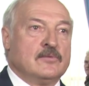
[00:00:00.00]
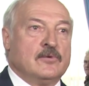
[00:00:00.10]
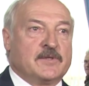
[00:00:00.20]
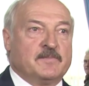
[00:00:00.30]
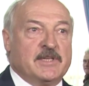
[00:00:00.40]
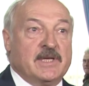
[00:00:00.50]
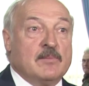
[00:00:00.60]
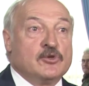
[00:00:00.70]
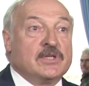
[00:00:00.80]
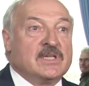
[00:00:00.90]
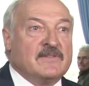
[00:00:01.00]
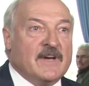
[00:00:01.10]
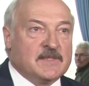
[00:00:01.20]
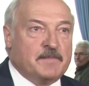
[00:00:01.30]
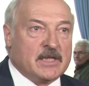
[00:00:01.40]
Господи, я, может, до
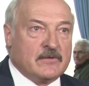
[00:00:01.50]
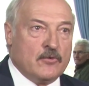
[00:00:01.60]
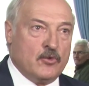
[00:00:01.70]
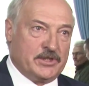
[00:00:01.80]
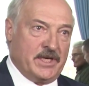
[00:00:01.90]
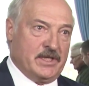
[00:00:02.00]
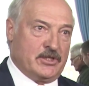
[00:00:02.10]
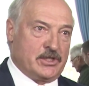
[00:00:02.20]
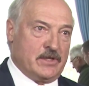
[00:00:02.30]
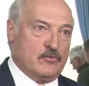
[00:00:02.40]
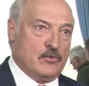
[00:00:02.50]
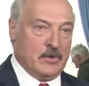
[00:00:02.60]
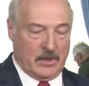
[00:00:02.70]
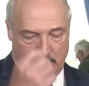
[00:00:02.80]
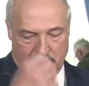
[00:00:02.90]
25 -го года не доживу.
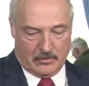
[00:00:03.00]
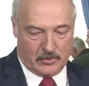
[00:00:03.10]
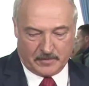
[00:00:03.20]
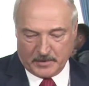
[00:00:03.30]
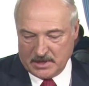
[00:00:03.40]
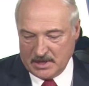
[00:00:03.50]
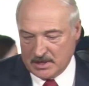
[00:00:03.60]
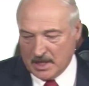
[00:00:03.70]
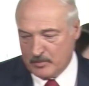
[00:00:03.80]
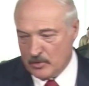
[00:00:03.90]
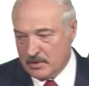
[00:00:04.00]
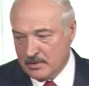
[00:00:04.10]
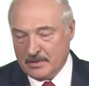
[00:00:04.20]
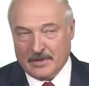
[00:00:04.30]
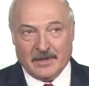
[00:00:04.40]
Господи, не дай Бог.
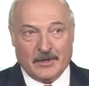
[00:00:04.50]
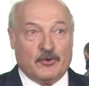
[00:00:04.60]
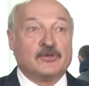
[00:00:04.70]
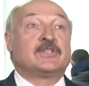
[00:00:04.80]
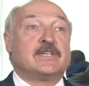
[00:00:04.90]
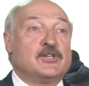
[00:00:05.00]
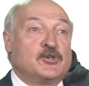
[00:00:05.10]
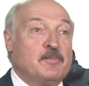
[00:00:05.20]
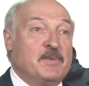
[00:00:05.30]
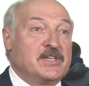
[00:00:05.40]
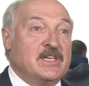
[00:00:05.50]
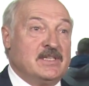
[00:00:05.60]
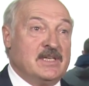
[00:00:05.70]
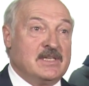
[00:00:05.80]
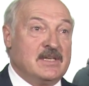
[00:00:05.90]
Хочется еще
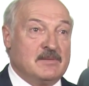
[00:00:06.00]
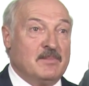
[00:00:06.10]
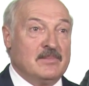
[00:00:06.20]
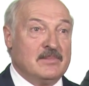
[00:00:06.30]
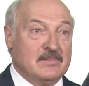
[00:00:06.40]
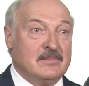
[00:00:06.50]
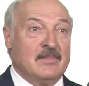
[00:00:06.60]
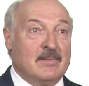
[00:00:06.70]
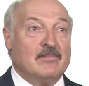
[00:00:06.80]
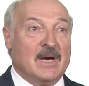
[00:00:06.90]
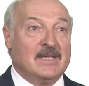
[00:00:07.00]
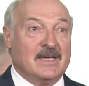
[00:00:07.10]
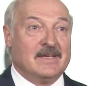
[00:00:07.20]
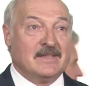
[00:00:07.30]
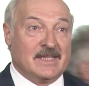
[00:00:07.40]
пожить, дети
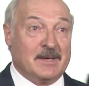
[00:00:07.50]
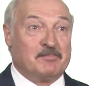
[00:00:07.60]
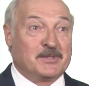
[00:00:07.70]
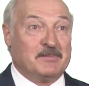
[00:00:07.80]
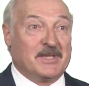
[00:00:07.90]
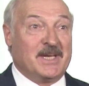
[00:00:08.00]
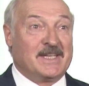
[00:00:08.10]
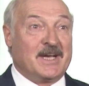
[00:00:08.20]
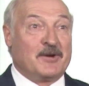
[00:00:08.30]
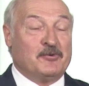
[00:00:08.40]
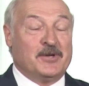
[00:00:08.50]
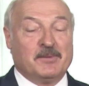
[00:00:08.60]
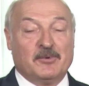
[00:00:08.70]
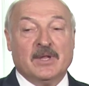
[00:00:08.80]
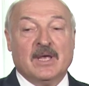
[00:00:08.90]
малые, надо посмотреть, как у
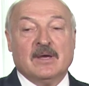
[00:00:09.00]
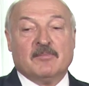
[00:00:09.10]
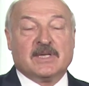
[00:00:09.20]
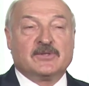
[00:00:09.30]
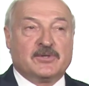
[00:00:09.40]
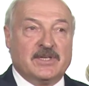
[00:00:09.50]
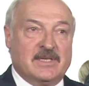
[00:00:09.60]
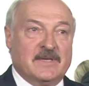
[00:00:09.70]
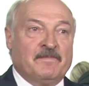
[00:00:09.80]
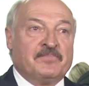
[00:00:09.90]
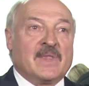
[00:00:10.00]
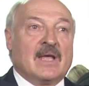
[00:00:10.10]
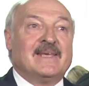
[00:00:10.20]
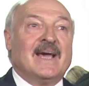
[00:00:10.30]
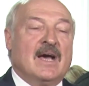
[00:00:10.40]
них. Послушайте,
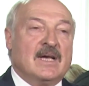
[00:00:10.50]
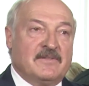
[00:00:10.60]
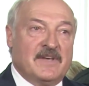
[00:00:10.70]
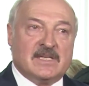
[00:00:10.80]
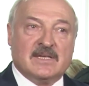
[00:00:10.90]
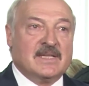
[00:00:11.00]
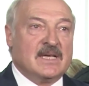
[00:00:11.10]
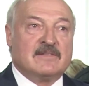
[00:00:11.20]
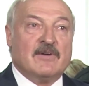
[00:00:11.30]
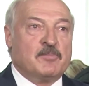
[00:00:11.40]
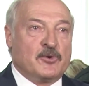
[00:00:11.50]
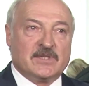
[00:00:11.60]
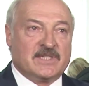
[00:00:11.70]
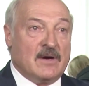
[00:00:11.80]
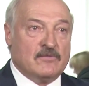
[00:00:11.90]
я ответил на этот
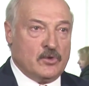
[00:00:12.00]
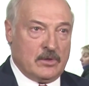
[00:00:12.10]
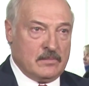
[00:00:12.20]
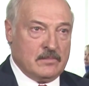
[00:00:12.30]
вопрос давно.